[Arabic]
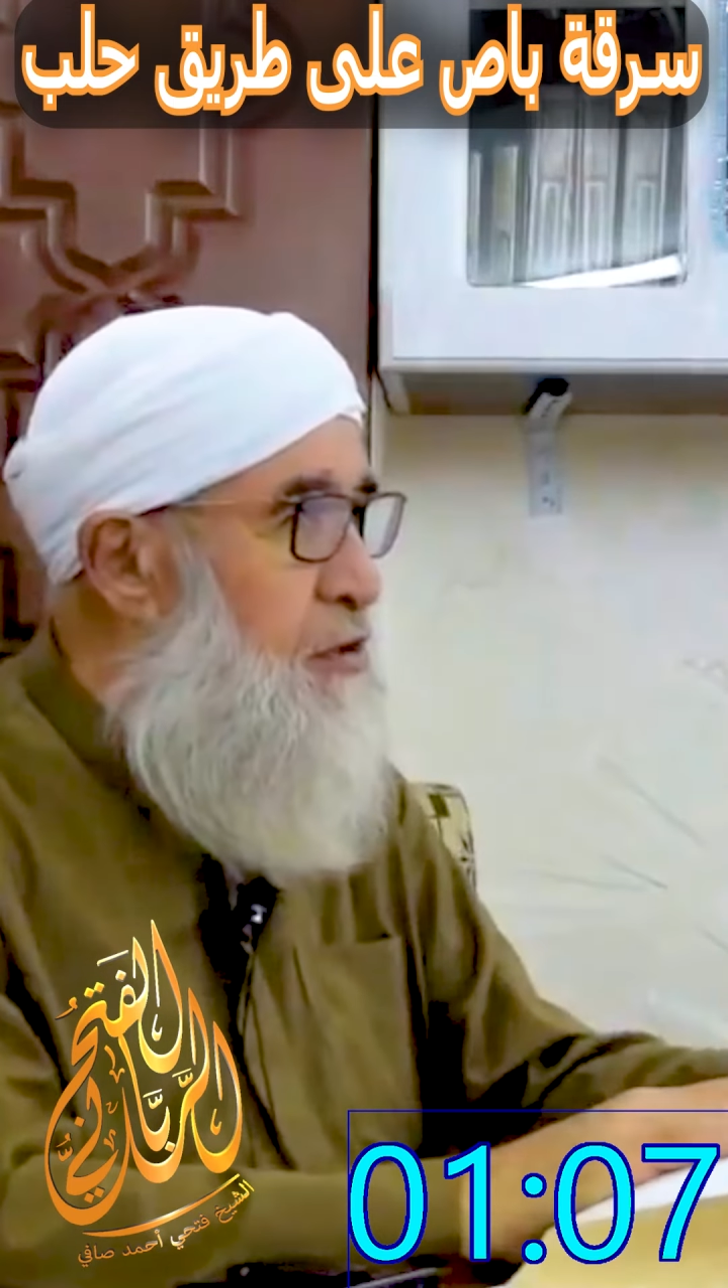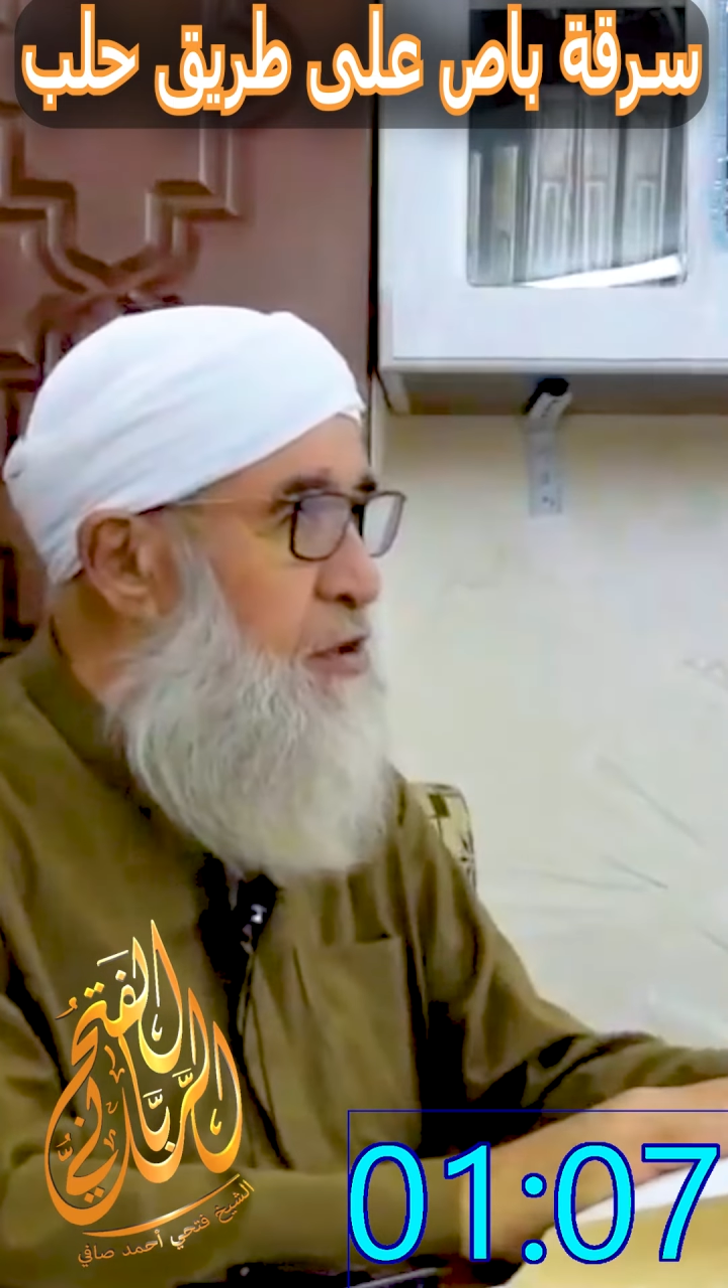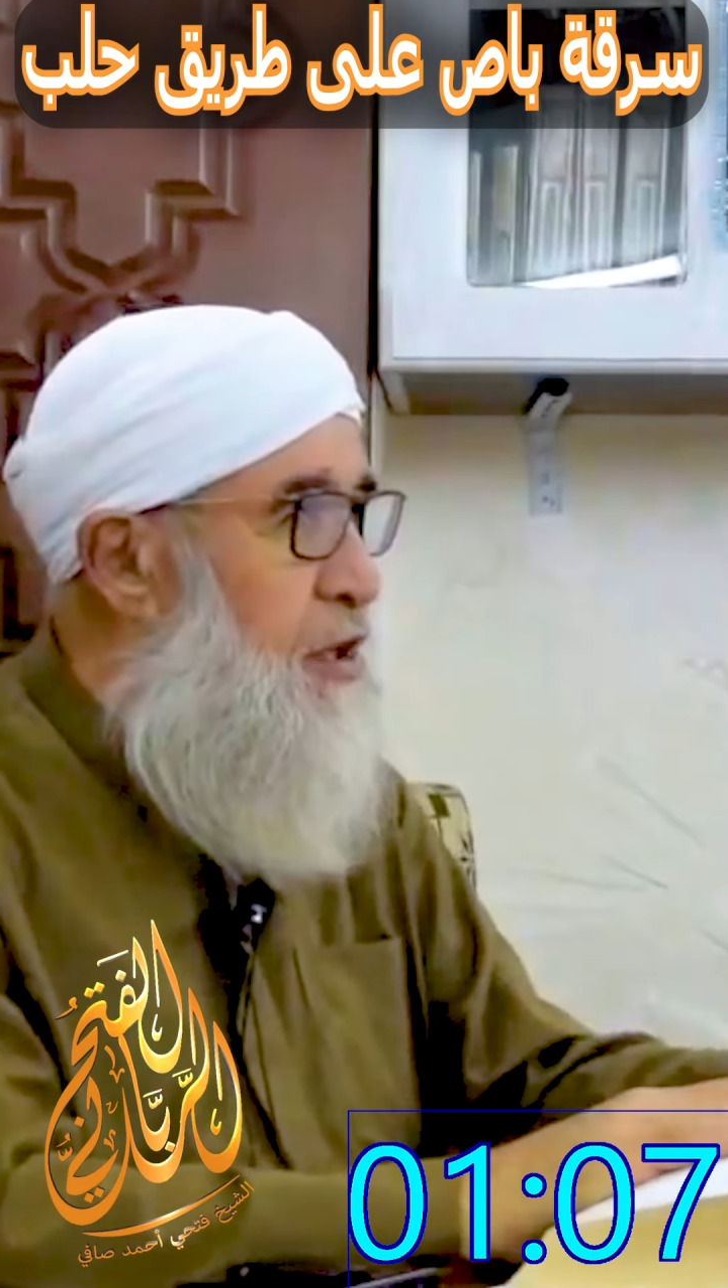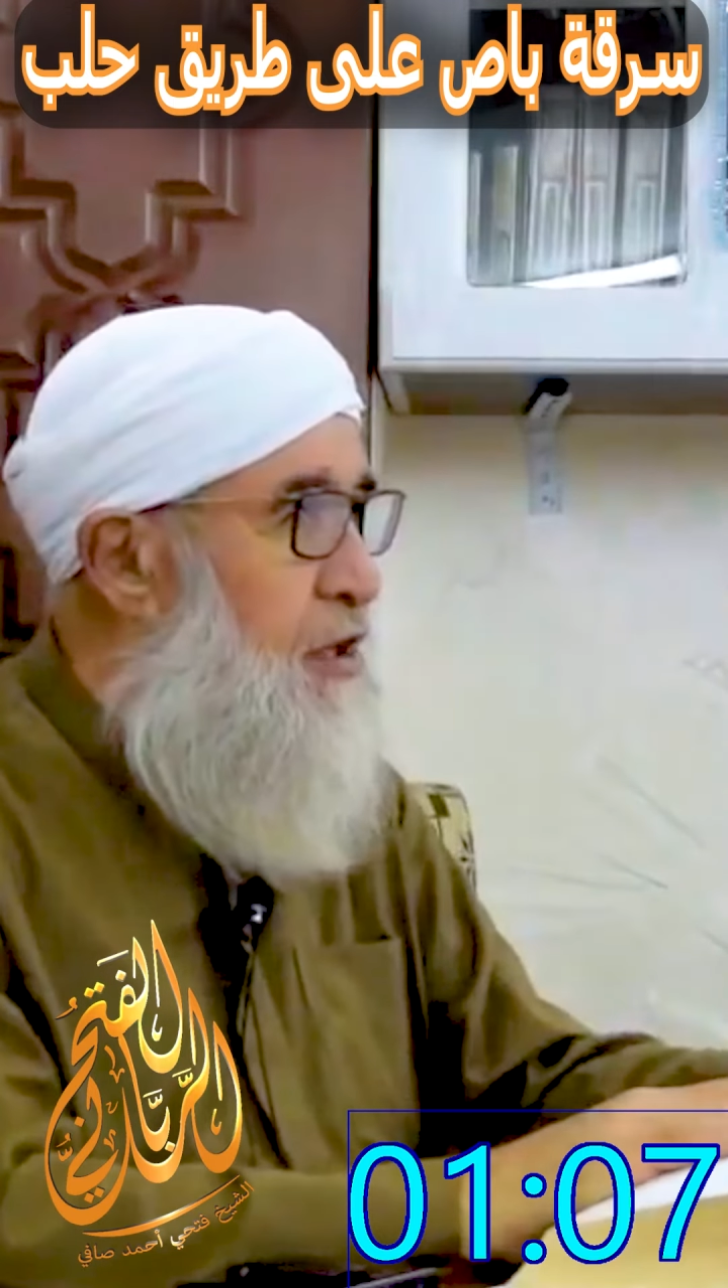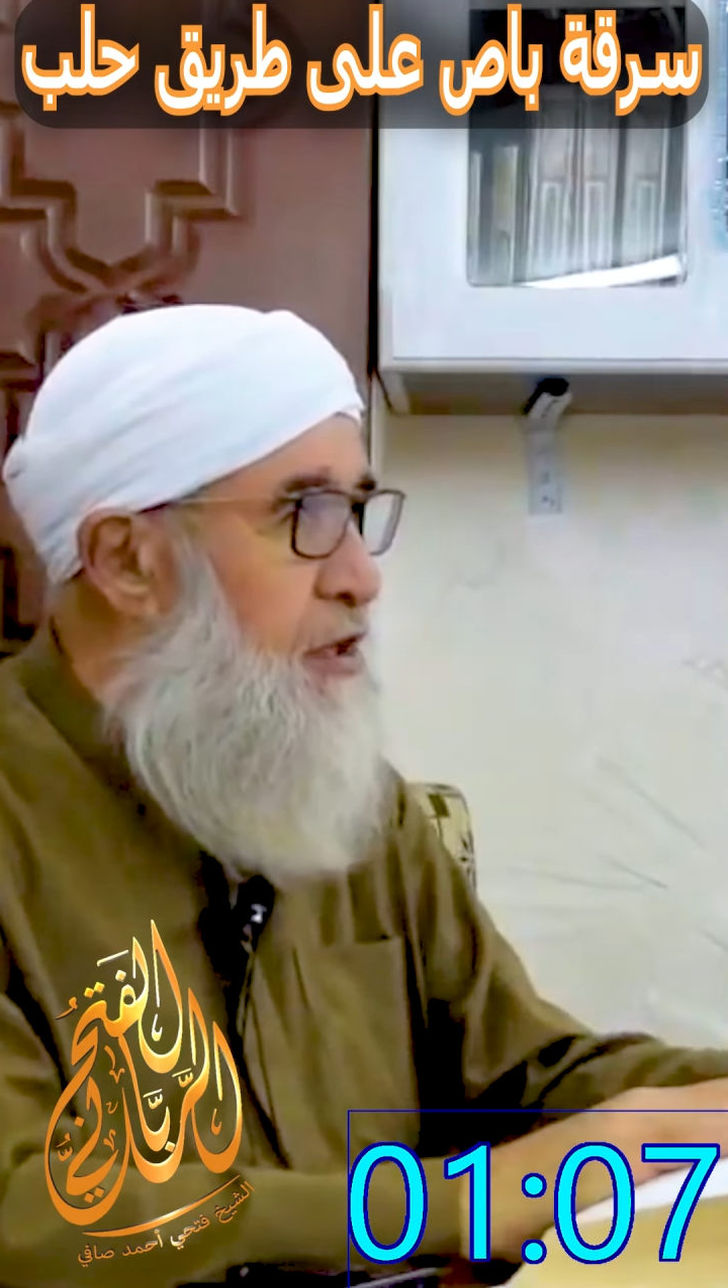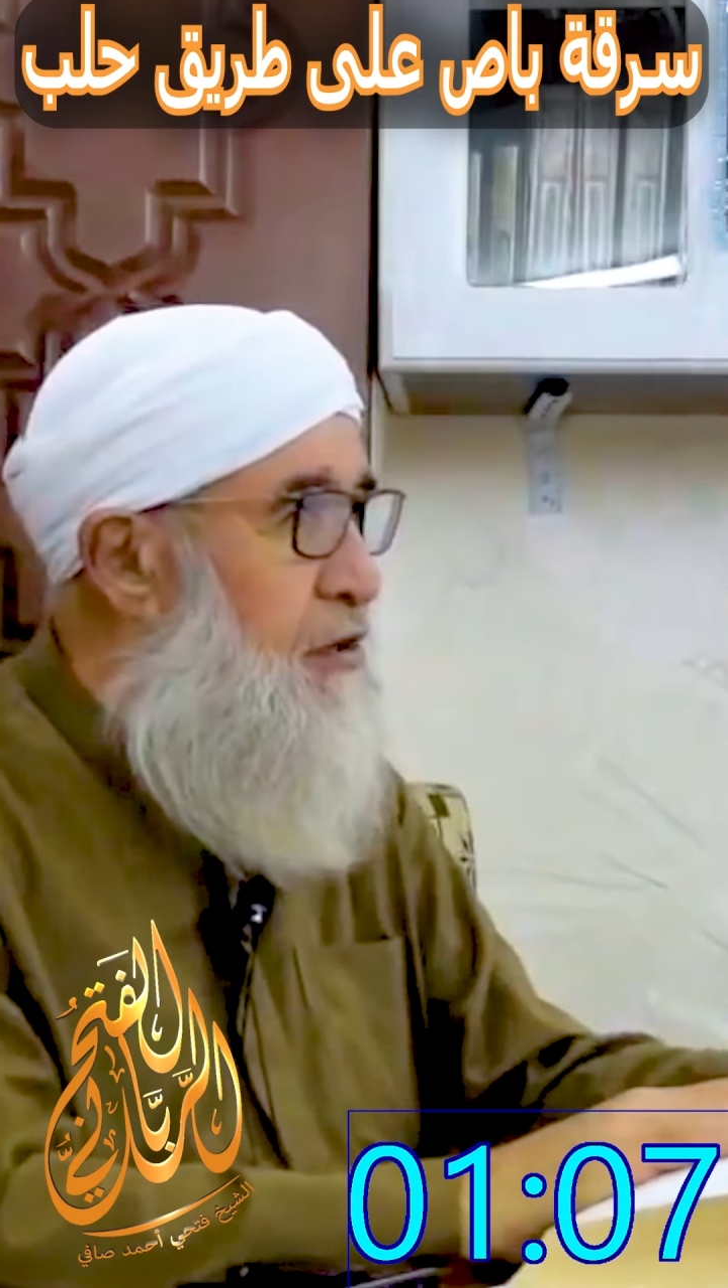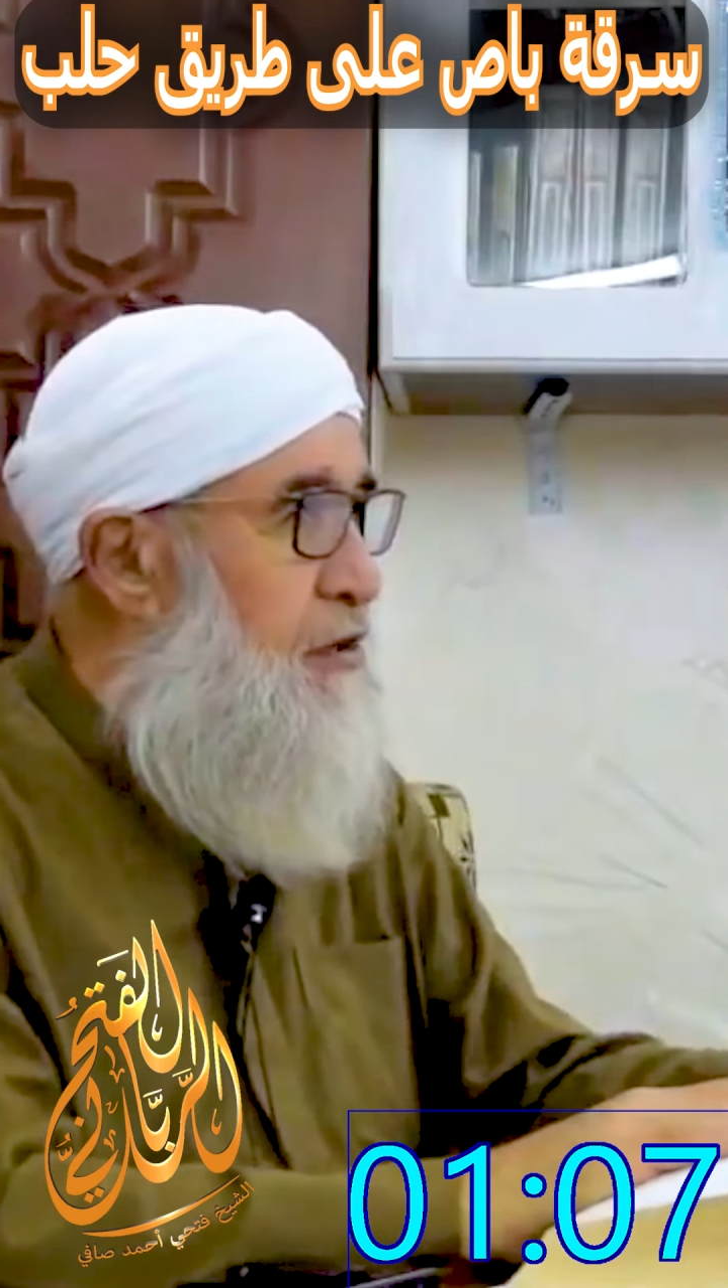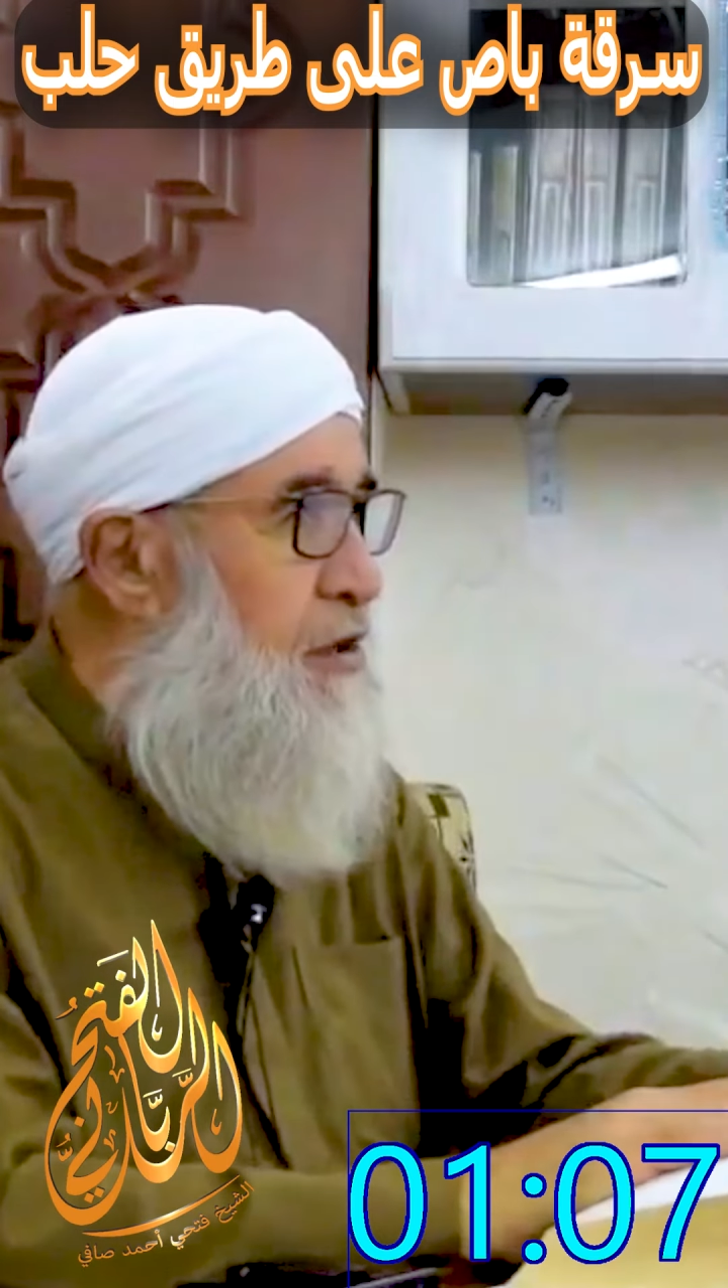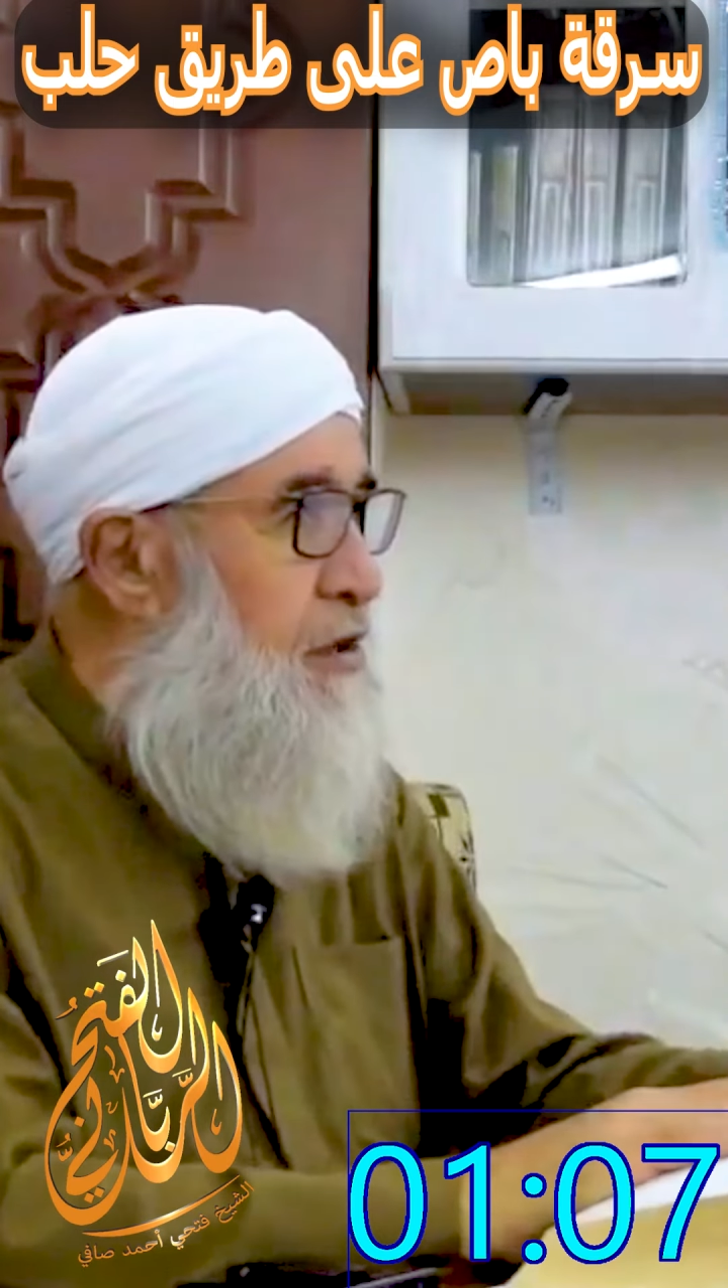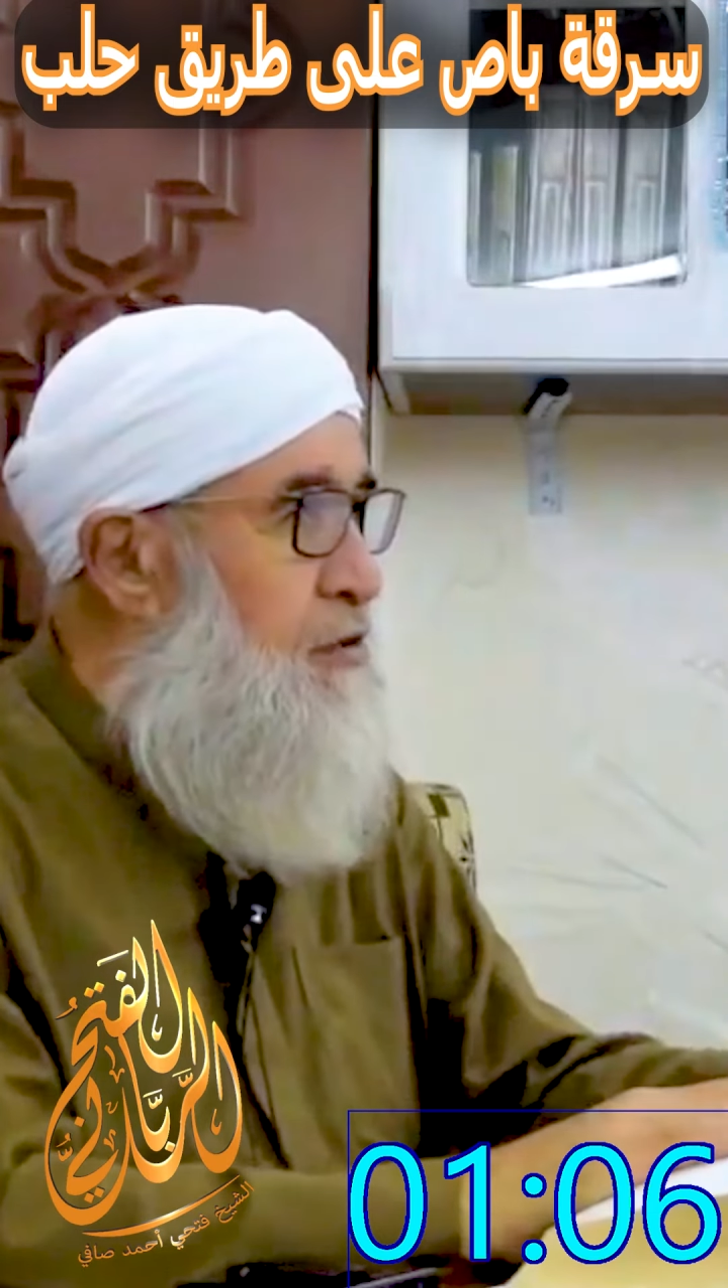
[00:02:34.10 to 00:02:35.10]
وشاري
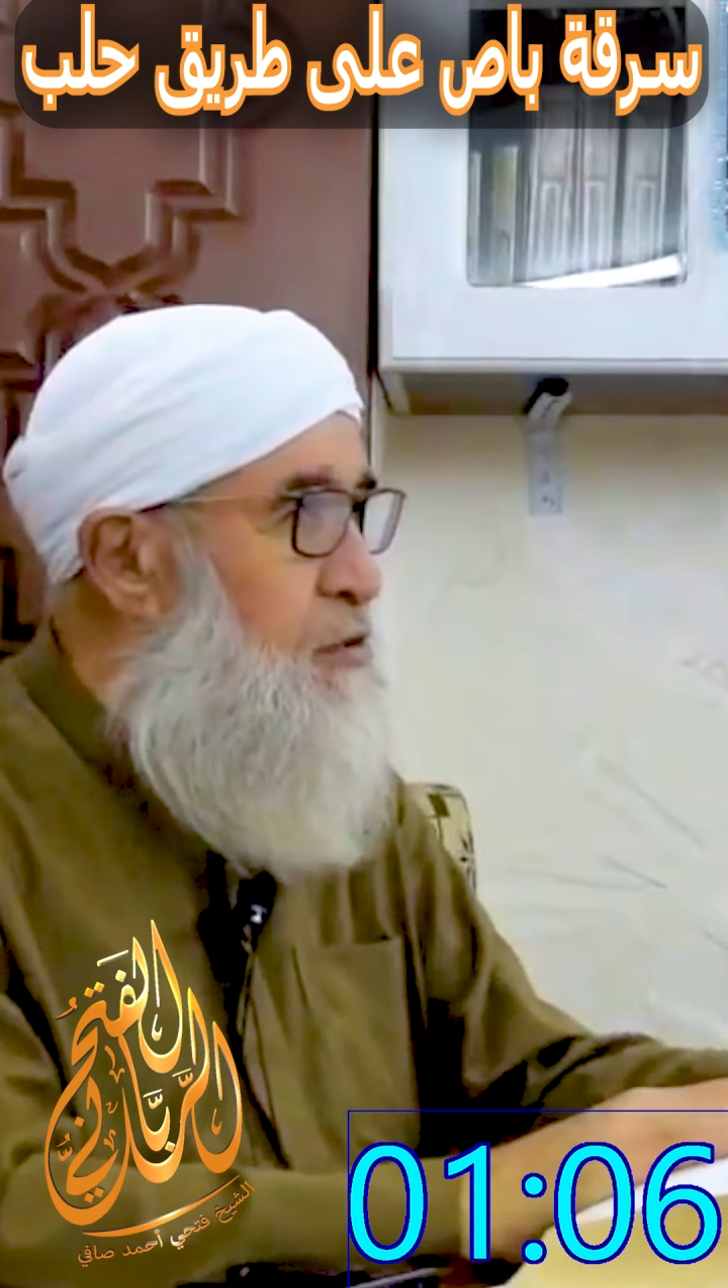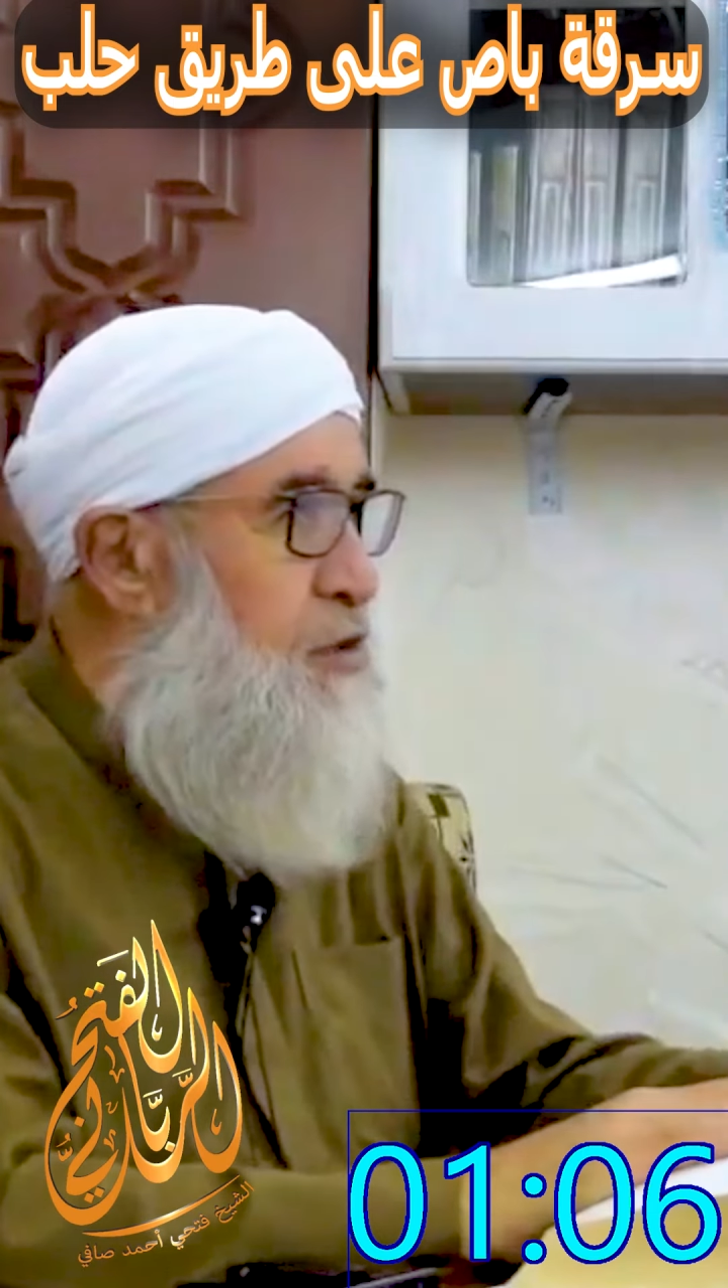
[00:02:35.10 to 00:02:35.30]
اغراض